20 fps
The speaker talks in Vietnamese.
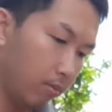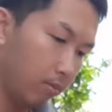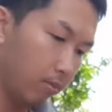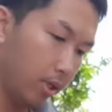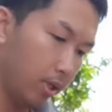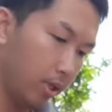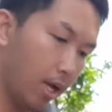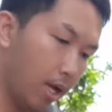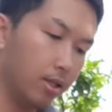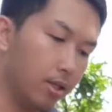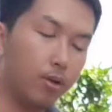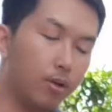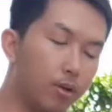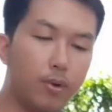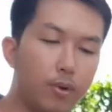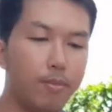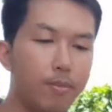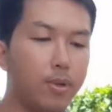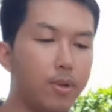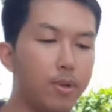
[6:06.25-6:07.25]
Mình đang ở trong
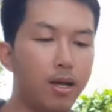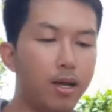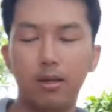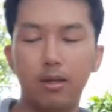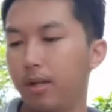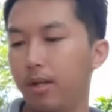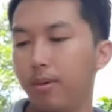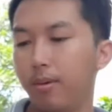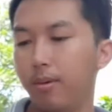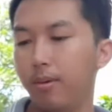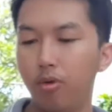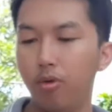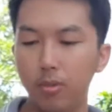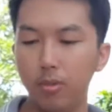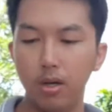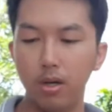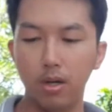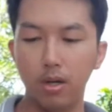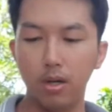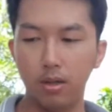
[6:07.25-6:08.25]
Nam, đang là mùa
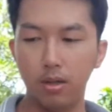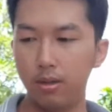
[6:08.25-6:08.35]
mưa,